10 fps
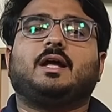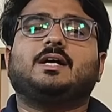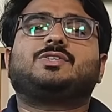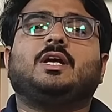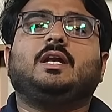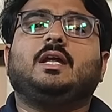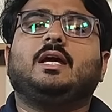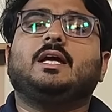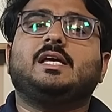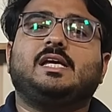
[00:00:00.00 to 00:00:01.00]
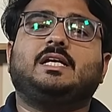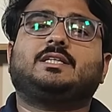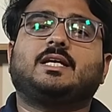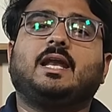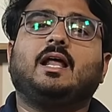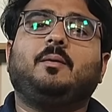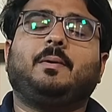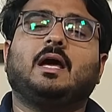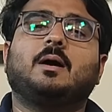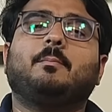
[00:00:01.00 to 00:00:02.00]
नाजीन इस
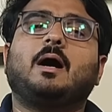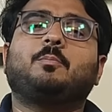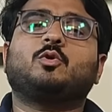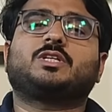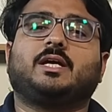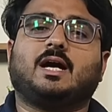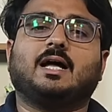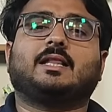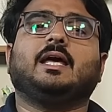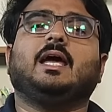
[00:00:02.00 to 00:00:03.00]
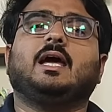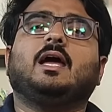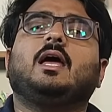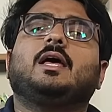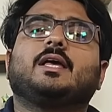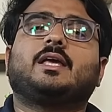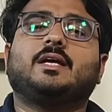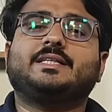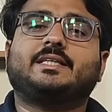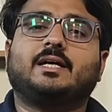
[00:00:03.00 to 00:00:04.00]
चैनल पे हम आपको सिखाते हैं
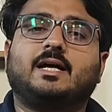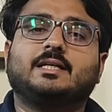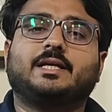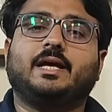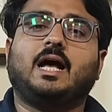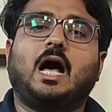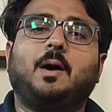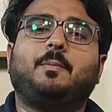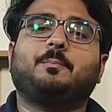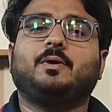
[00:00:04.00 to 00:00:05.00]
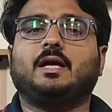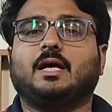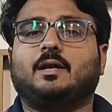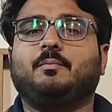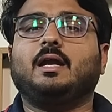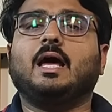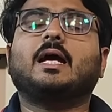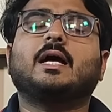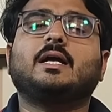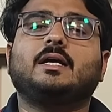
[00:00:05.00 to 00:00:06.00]
किस तरह से आप अपने घर में
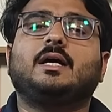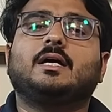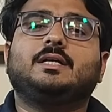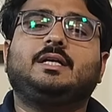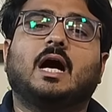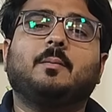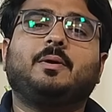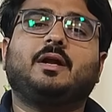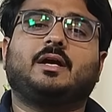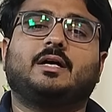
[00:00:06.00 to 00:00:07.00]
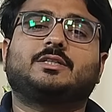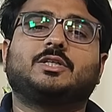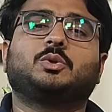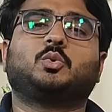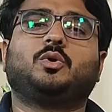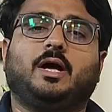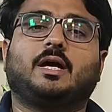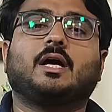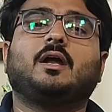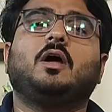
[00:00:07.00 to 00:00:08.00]
रहकर या फिर घर से दूर
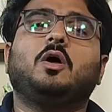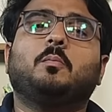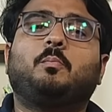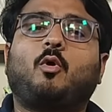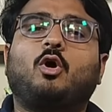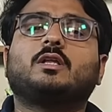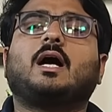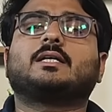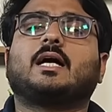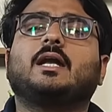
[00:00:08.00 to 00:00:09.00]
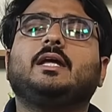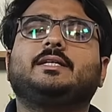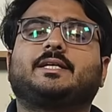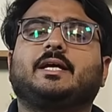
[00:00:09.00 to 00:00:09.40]
रहकर बहुत आसानी